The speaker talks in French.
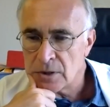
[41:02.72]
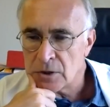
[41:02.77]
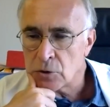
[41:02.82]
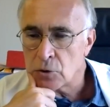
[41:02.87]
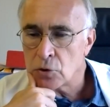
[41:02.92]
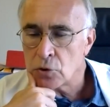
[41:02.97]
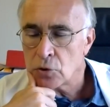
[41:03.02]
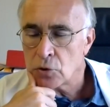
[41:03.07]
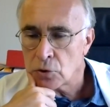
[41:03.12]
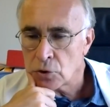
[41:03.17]

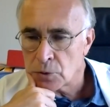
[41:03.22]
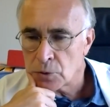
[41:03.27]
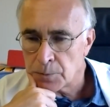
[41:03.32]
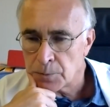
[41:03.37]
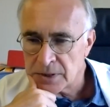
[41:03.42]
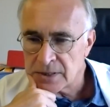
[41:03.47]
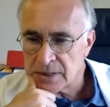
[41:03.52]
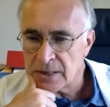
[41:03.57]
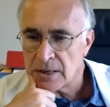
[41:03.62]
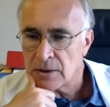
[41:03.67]
discussion
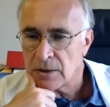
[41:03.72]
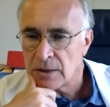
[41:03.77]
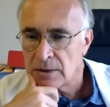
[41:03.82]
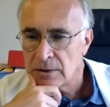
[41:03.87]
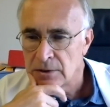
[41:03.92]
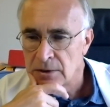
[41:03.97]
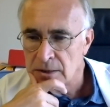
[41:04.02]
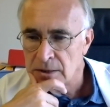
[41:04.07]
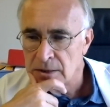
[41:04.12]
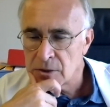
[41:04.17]

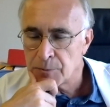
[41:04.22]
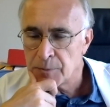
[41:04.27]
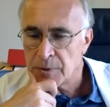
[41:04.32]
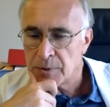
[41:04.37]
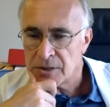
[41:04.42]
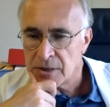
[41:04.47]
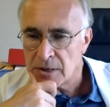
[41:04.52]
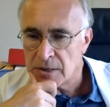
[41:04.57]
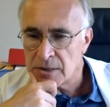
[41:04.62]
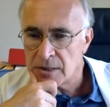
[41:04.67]

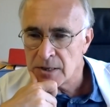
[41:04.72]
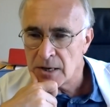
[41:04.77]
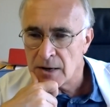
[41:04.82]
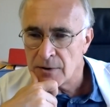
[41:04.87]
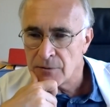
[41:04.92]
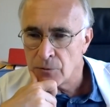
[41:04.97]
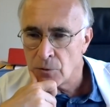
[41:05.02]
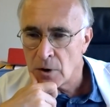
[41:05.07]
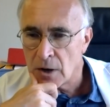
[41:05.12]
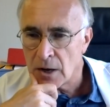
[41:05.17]
spécialisée à
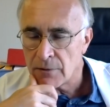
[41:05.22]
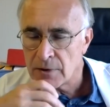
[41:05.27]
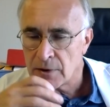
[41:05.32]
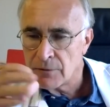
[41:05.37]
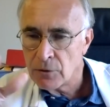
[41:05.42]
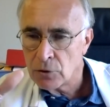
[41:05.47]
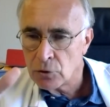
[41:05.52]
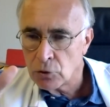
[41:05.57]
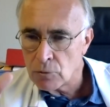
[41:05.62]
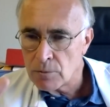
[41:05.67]
avoir avec
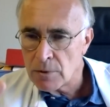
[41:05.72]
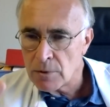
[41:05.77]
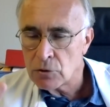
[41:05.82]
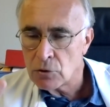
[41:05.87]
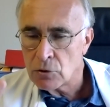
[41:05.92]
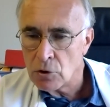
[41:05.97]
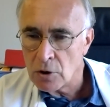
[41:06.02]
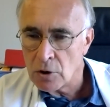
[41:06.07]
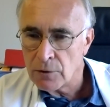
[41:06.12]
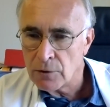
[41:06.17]
votre
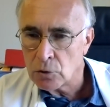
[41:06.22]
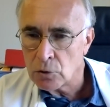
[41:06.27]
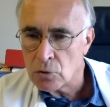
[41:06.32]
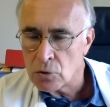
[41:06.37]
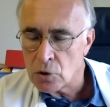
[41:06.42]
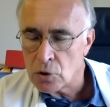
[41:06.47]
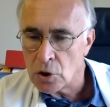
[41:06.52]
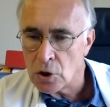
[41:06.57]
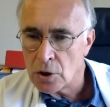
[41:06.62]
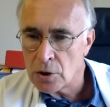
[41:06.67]
rhumatologue, votre
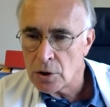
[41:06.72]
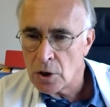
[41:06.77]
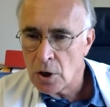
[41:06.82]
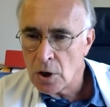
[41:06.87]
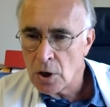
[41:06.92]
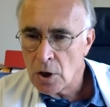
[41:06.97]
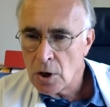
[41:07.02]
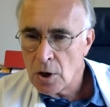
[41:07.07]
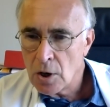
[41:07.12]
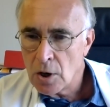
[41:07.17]
oncologue,
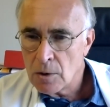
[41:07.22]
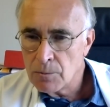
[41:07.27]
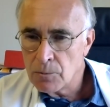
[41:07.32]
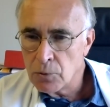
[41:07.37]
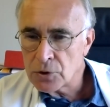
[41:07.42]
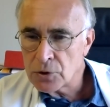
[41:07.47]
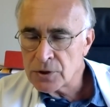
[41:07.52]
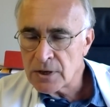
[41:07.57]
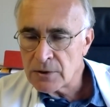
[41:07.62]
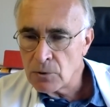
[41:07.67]

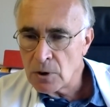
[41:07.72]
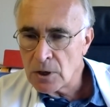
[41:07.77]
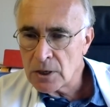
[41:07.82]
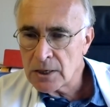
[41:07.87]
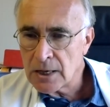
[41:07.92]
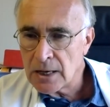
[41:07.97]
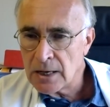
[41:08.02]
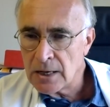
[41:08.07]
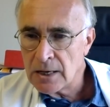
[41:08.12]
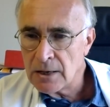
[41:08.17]
pour savoir
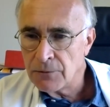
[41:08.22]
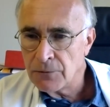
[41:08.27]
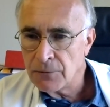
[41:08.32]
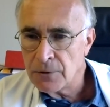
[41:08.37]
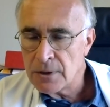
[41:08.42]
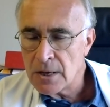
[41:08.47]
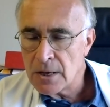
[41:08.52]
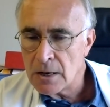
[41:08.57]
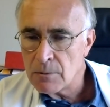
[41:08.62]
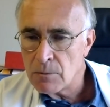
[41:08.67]
quel est
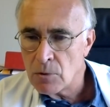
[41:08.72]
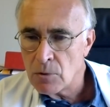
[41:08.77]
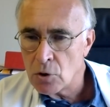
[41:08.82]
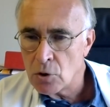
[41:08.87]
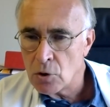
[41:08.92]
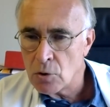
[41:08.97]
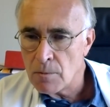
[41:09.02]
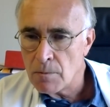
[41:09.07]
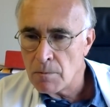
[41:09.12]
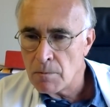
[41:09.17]
finalement
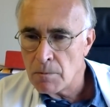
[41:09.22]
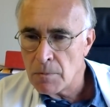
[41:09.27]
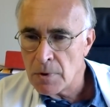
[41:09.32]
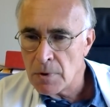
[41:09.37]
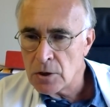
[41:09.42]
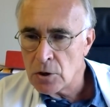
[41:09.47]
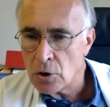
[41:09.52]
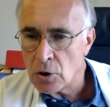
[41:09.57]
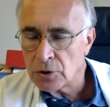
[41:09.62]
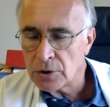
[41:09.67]
le
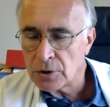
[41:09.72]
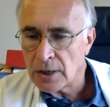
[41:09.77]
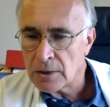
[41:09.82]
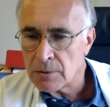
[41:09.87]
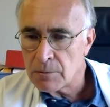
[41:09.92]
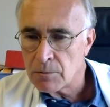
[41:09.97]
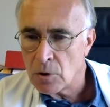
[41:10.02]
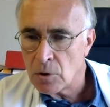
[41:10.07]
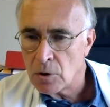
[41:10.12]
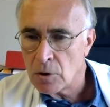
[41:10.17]
meilleur
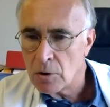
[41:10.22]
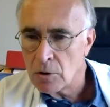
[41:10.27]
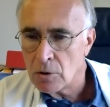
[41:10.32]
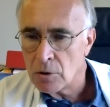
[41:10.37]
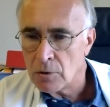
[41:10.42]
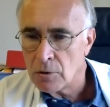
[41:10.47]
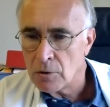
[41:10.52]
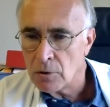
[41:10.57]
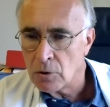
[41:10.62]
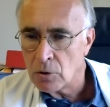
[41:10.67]
traitement
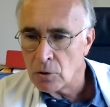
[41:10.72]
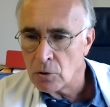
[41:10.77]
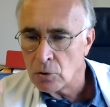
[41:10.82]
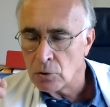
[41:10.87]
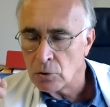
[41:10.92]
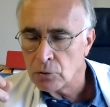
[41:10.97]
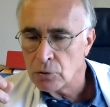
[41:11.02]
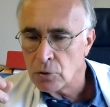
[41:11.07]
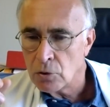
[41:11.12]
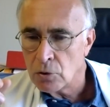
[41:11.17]
euh,
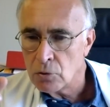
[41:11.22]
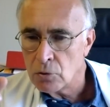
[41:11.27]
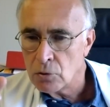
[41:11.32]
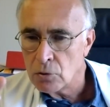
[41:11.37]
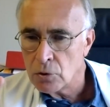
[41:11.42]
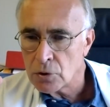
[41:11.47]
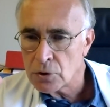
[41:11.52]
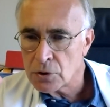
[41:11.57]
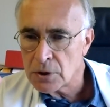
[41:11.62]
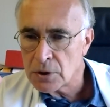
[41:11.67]
compte tenu
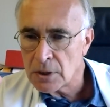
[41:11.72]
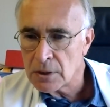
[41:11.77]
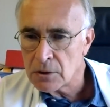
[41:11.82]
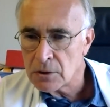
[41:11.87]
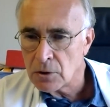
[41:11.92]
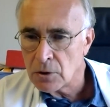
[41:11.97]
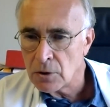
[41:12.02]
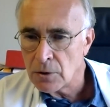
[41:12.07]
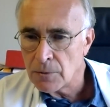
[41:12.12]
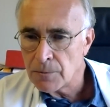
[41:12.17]
de
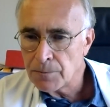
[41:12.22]
cette,